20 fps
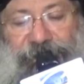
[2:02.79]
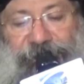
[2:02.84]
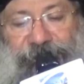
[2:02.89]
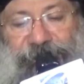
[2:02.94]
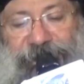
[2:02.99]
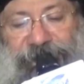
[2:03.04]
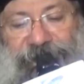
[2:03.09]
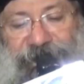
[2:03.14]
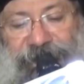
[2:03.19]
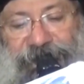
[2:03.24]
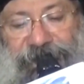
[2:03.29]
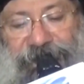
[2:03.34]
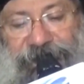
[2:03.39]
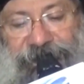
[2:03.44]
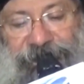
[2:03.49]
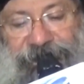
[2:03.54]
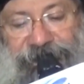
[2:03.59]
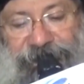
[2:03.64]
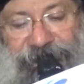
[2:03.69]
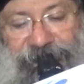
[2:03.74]

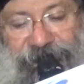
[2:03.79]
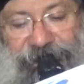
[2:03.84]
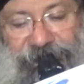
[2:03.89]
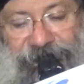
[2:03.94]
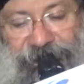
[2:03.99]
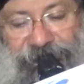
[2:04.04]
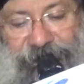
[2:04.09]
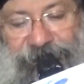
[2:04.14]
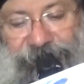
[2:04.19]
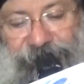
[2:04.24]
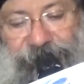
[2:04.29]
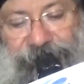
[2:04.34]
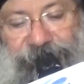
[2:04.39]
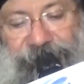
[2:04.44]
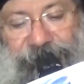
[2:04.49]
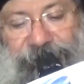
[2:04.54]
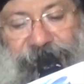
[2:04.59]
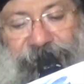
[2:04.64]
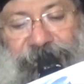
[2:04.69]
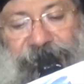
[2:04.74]
بنلاقي ان
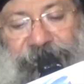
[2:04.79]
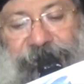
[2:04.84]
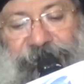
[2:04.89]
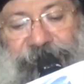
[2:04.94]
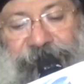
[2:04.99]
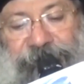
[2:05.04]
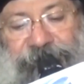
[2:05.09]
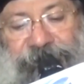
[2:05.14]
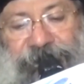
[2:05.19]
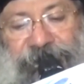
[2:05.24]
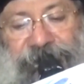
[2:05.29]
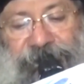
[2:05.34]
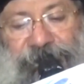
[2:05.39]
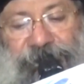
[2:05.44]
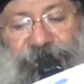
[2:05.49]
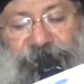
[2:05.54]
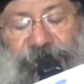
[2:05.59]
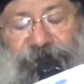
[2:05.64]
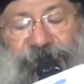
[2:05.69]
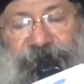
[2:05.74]
في
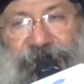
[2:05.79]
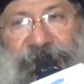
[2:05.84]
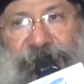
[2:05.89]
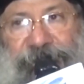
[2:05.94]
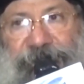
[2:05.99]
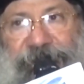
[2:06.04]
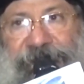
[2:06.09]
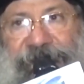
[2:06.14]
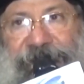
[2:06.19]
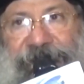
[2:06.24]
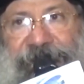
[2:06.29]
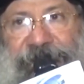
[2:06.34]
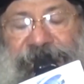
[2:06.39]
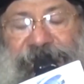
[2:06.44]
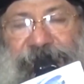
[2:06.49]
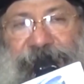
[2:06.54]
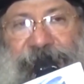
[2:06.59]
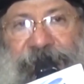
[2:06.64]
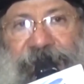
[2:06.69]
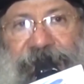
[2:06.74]
خطورة من
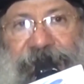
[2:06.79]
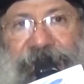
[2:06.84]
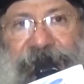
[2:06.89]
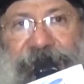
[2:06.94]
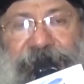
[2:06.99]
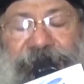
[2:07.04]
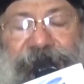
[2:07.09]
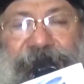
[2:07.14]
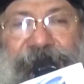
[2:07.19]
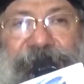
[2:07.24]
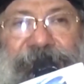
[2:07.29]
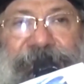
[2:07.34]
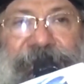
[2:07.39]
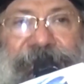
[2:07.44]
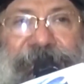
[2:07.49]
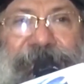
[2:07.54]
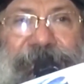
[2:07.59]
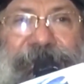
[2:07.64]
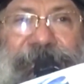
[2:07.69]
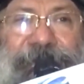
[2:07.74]
ان بقى
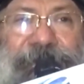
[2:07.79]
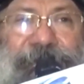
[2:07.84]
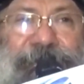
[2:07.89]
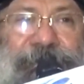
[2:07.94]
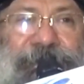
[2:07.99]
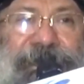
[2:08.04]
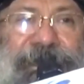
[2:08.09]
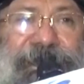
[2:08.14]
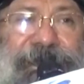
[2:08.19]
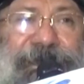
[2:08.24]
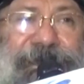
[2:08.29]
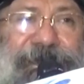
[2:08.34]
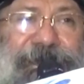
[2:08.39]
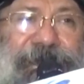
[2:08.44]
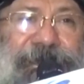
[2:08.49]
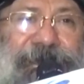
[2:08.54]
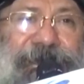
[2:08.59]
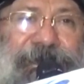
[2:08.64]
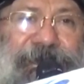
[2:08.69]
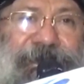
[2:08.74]

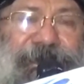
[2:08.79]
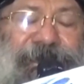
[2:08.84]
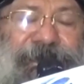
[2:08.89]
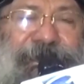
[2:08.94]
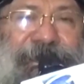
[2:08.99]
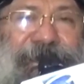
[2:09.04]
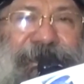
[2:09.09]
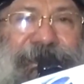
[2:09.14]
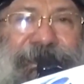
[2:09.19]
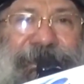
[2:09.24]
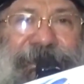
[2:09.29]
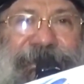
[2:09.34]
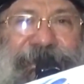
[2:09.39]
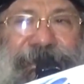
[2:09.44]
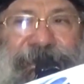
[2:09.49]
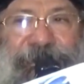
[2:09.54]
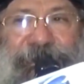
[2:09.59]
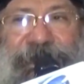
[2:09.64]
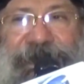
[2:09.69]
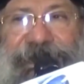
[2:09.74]
بيحصل
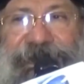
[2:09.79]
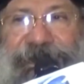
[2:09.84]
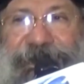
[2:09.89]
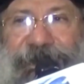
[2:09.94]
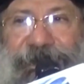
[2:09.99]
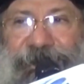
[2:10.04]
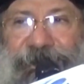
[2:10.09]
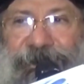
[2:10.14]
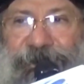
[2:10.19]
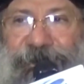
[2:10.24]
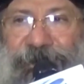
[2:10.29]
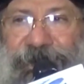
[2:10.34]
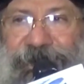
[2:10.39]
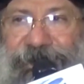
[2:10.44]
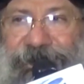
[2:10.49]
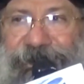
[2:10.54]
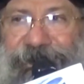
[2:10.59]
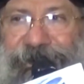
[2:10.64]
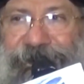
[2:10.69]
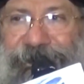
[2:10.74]
الاندماج ده
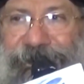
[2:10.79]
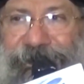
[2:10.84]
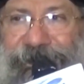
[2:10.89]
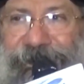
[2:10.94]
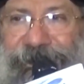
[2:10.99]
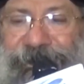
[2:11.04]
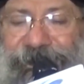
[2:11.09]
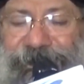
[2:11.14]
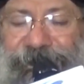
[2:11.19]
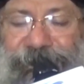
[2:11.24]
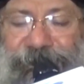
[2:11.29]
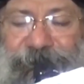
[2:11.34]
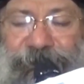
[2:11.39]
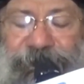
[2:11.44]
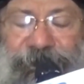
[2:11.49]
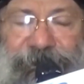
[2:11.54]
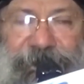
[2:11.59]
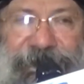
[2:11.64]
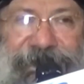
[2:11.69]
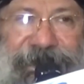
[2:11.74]
هوت
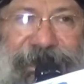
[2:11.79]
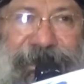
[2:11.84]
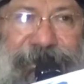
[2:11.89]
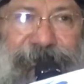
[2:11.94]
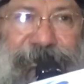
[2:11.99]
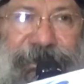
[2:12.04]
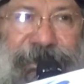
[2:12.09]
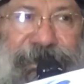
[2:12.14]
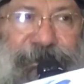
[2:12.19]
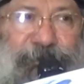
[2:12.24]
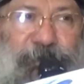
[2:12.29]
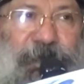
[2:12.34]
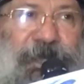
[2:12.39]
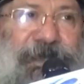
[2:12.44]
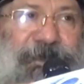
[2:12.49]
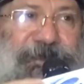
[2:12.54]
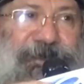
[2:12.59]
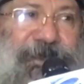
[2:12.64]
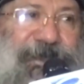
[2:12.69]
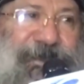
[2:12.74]
بمثابة
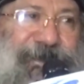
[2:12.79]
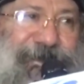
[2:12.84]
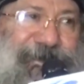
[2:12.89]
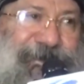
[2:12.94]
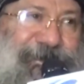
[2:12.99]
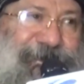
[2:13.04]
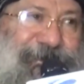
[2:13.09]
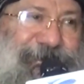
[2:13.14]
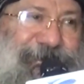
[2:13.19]
المعاشرة